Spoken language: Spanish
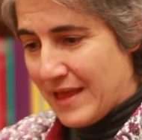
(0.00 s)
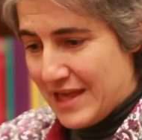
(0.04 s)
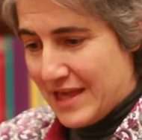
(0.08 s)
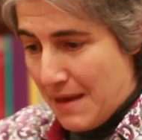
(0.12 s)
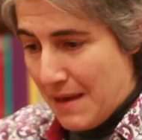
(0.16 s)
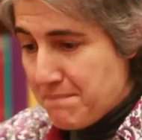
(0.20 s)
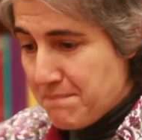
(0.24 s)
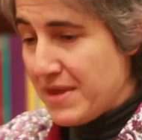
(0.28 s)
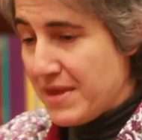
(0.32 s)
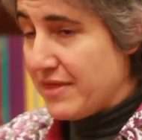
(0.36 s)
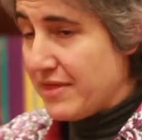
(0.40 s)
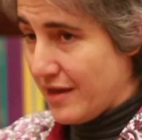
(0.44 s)

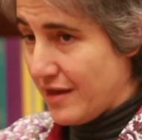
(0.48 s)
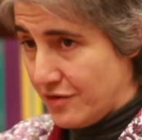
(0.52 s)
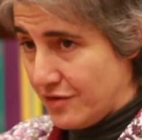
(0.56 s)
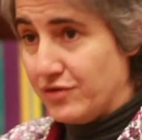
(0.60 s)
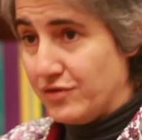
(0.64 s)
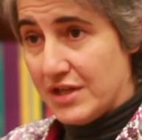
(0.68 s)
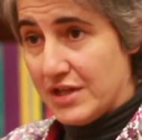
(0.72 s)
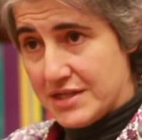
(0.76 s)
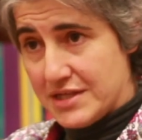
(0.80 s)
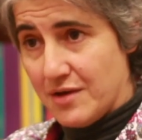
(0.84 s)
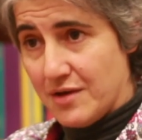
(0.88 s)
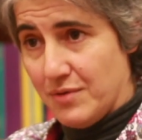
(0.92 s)
ya empieza
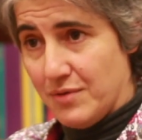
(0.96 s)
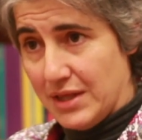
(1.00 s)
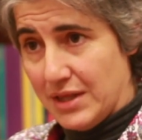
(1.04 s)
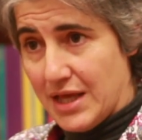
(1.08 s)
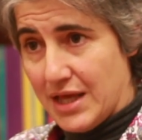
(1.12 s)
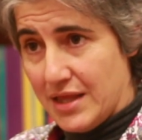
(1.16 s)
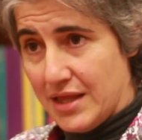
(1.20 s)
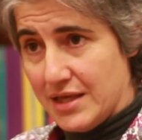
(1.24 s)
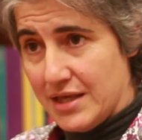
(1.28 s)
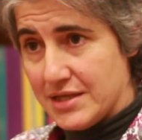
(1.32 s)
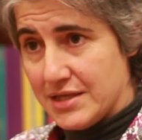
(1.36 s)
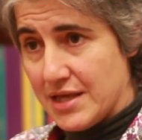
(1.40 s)
con
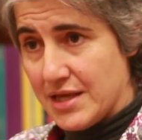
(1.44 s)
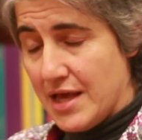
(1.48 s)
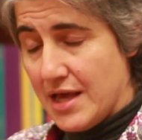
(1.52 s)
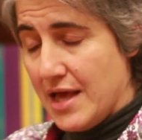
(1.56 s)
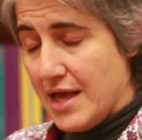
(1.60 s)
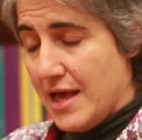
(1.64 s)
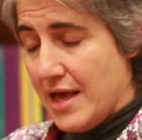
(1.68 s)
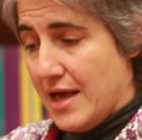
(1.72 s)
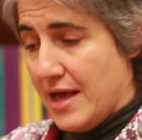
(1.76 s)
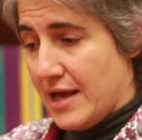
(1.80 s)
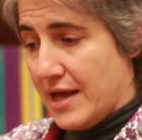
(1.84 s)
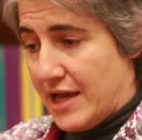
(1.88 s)
desigualdades
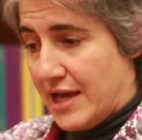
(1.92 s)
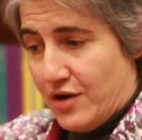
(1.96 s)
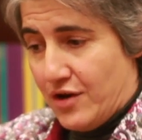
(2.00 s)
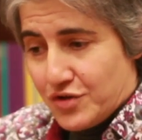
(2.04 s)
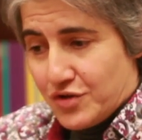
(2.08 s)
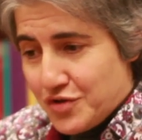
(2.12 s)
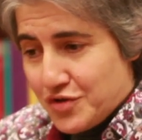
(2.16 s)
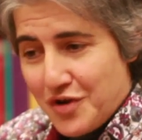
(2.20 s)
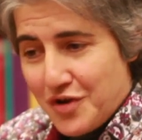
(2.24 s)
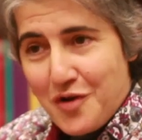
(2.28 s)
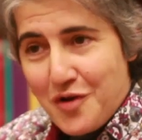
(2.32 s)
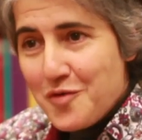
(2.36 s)
que
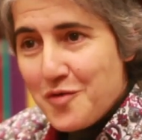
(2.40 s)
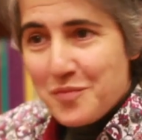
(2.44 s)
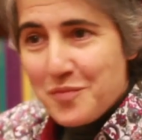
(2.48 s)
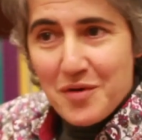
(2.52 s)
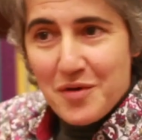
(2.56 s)
no son ningún